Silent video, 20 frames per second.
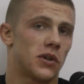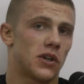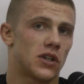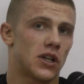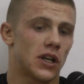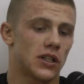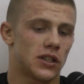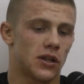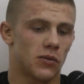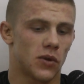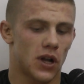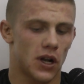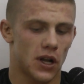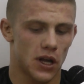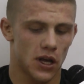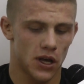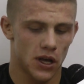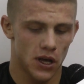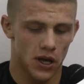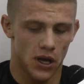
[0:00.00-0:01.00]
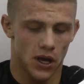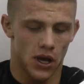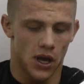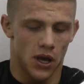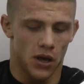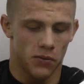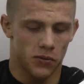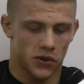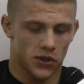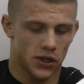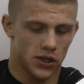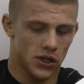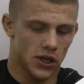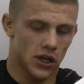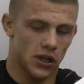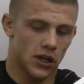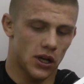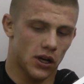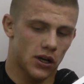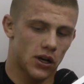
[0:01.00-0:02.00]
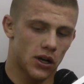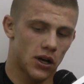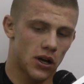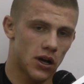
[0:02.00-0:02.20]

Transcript: przed czasem, no ale myślę, że jednak